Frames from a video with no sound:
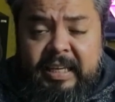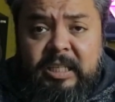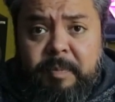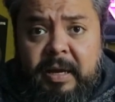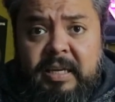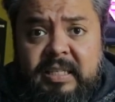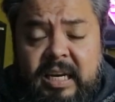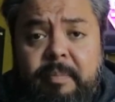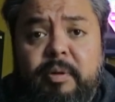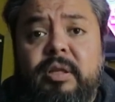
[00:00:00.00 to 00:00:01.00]
Y es para
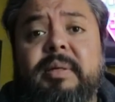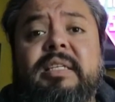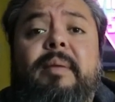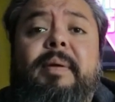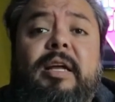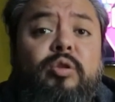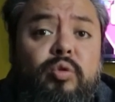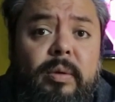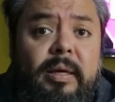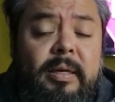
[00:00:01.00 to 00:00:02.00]
Instagram, pero también está para
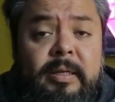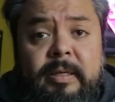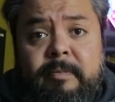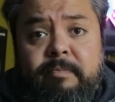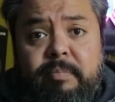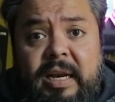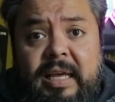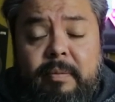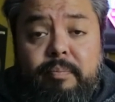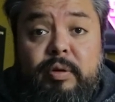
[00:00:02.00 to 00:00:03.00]
YouTube.
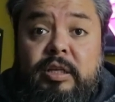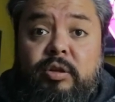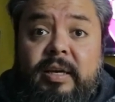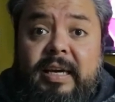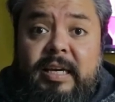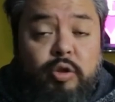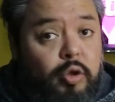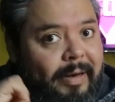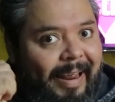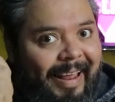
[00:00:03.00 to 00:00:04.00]
¿Vale? Pues no dejéis
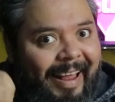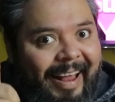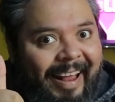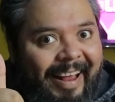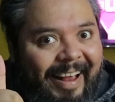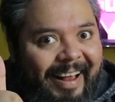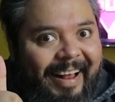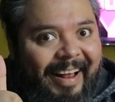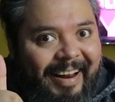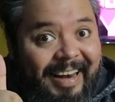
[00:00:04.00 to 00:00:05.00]

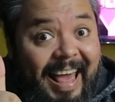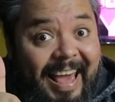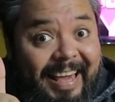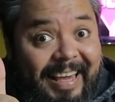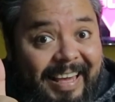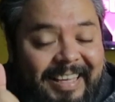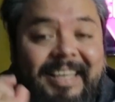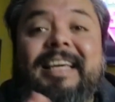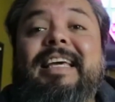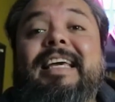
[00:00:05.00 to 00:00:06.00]
un like
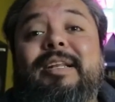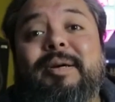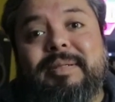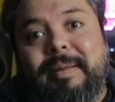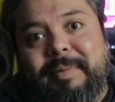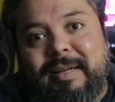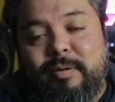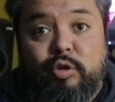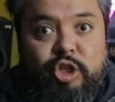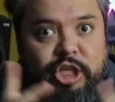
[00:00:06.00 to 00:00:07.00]
y luego también
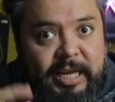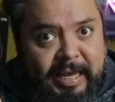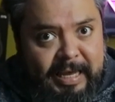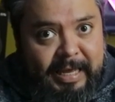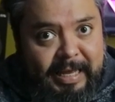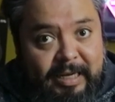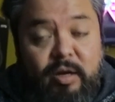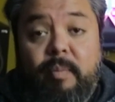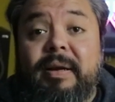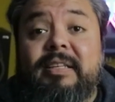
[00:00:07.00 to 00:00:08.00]
un share.
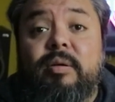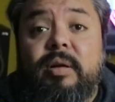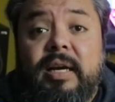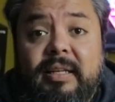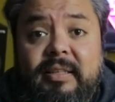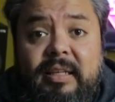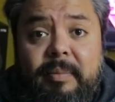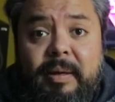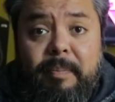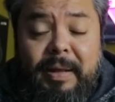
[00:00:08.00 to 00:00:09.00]
comparto con la gente
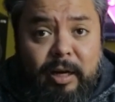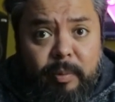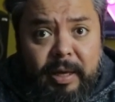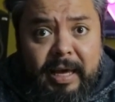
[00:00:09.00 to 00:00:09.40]
también para que lo